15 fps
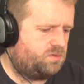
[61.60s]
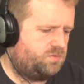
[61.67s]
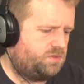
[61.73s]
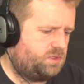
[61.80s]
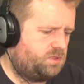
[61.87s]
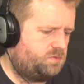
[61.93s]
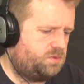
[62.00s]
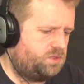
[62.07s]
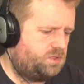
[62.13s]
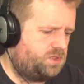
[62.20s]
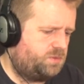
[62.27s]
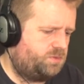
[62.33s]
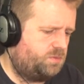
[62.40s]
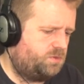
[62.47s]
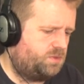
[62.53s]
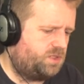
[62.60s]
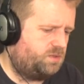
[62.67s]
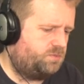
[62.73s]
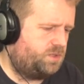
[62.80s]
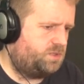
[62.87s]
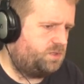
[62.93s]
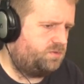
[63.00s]
dowiedzieliśmy się, że JP
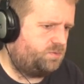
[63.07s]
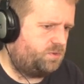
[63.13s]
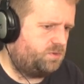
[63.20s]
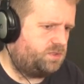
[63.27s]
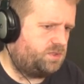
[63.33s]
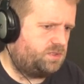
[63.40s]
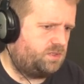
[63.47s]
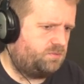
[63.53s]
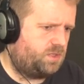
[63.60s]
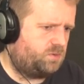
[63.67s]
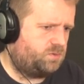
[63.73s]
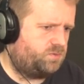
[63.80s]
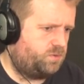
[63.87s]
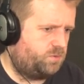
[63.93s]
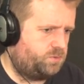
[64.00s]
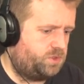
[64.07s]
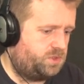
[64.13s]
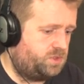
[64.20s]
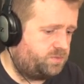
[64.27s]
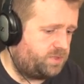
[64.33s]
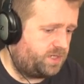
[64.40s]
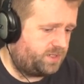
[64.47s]
Morgan będzie w Polsce miał swoją
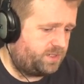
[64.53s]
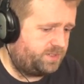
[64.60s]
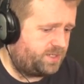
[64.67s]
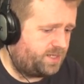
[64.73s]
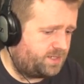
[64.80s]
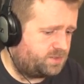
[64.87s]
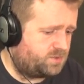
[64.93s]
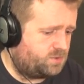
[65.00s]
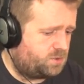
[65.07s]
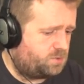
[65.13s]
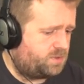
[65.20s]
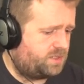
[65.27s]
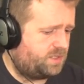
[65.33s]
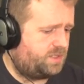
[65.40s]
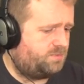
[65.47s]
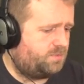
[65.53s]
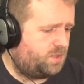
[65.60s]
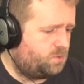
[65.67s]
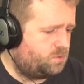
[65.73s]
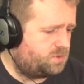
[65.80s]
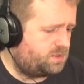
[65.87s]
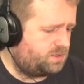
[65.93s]
siedzibę, ale teraz doszła taka
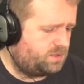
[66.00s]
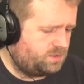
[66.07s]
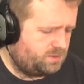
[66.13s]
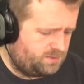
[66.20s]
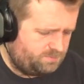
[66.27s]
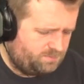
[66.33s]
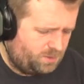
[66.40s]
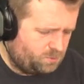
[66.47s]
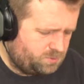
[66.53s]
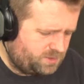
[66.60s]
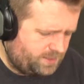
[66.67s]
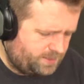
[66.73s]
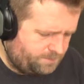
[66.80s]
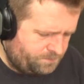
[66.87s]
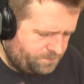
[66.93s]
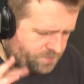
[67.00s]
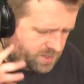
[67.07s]
malutki, malutka.